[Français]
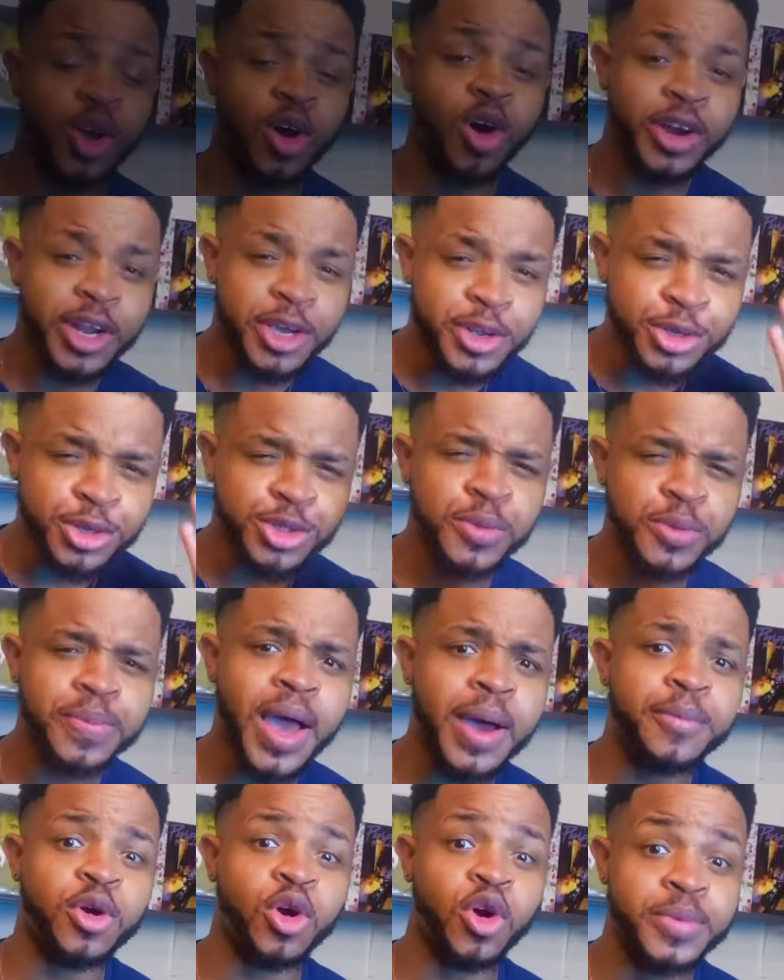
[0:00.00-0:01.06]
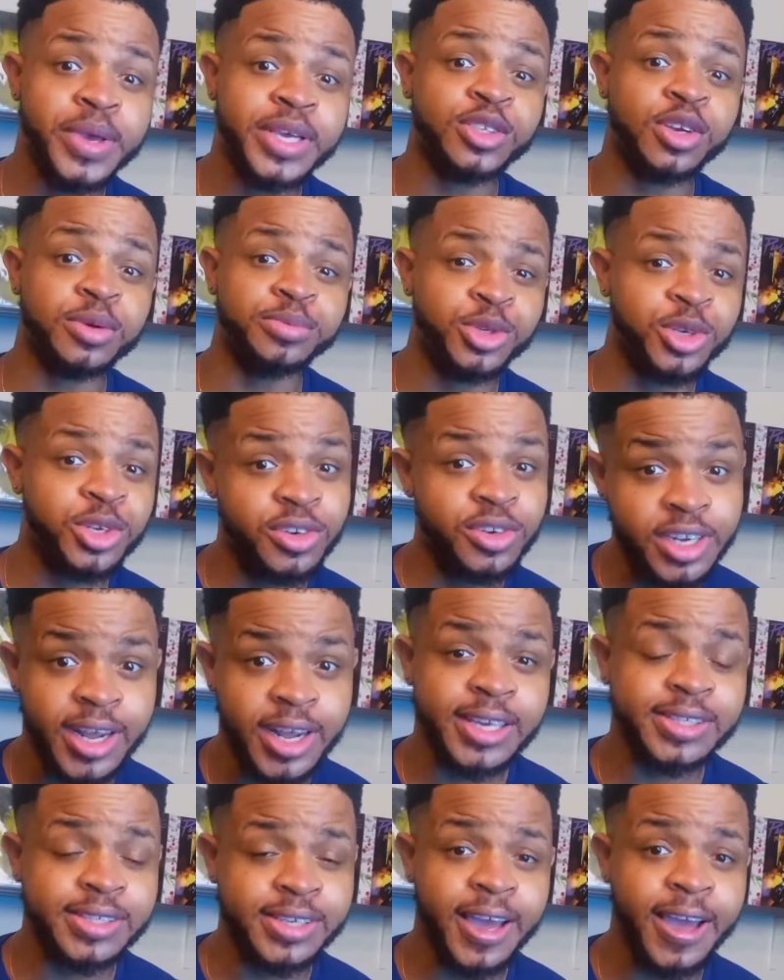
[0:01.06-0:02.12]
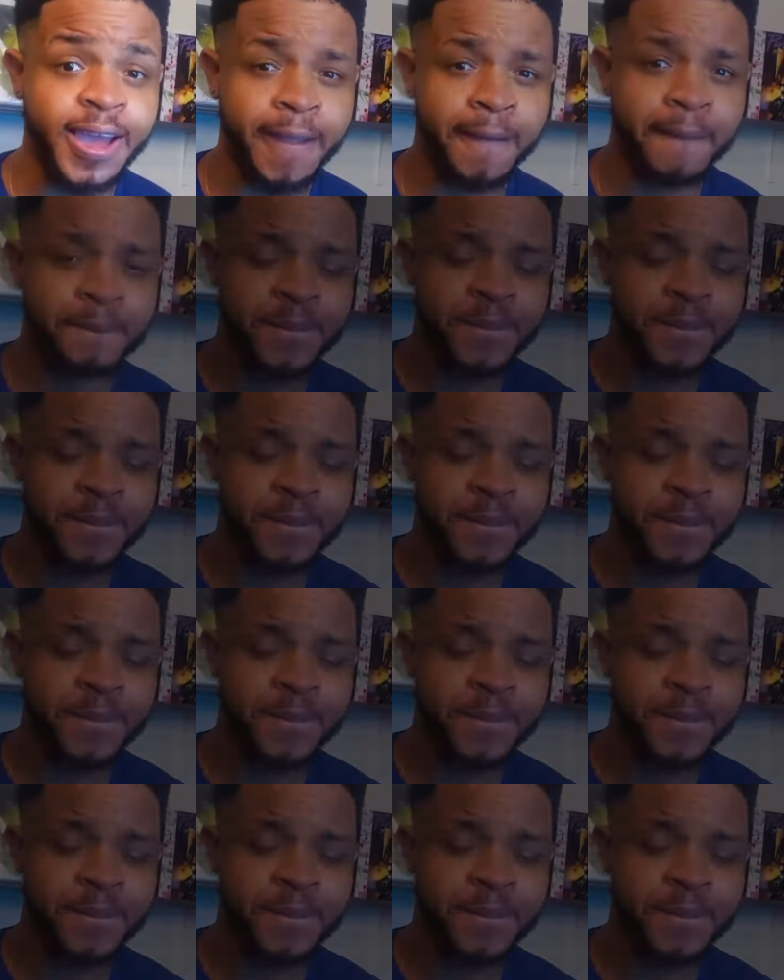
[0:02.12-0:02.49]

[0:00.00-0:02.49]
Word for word: On a eu de superbes remix comme celui de Nina Sky,